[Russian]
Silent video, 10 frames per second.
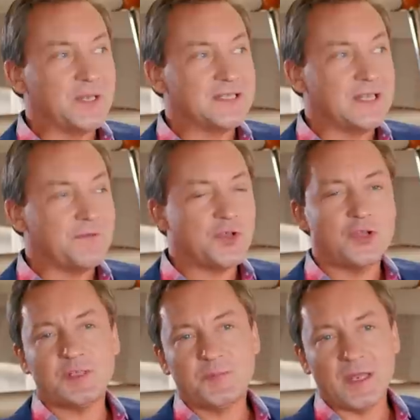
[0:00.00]
Представь
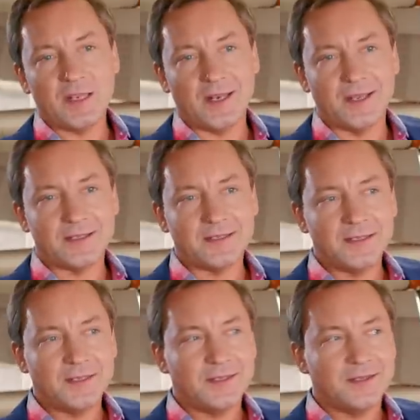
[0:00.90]
через пять лет,
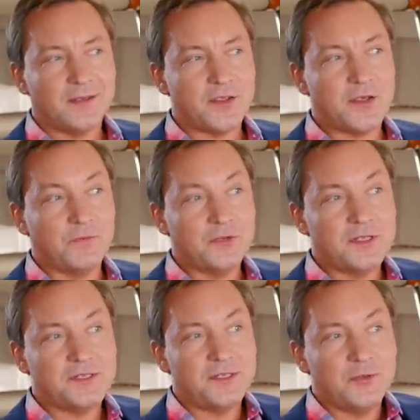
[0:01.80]
чего
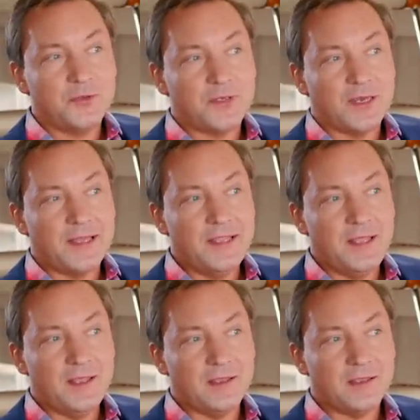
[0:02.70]
достигнут
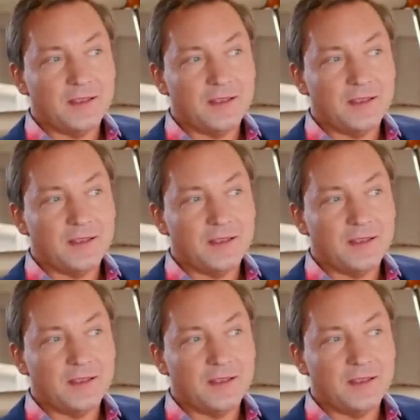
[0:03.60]
они